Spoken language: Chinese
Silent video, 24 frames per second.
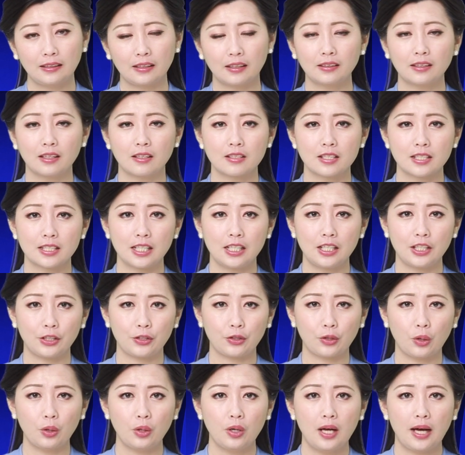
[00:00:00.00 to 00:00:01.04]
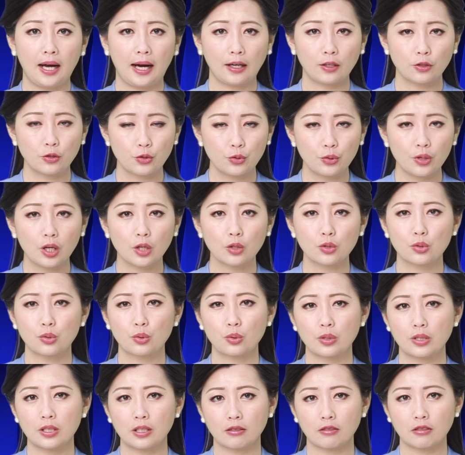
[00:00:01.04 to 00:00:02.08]
等等这些理由而需要出
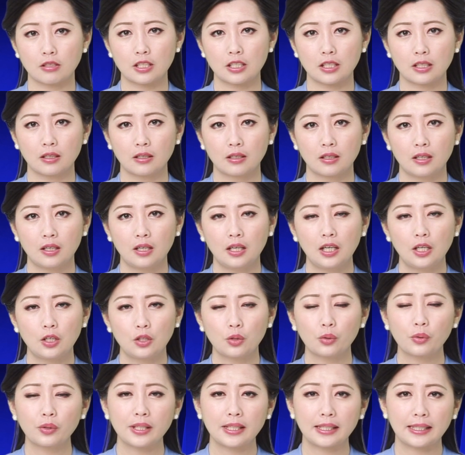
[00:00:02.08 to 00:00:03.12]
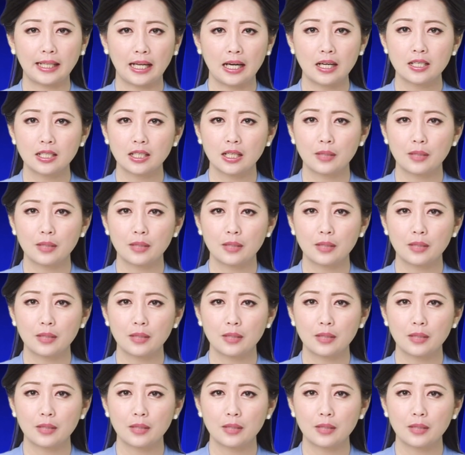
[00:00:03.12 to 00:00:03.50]
入城市。如果你填了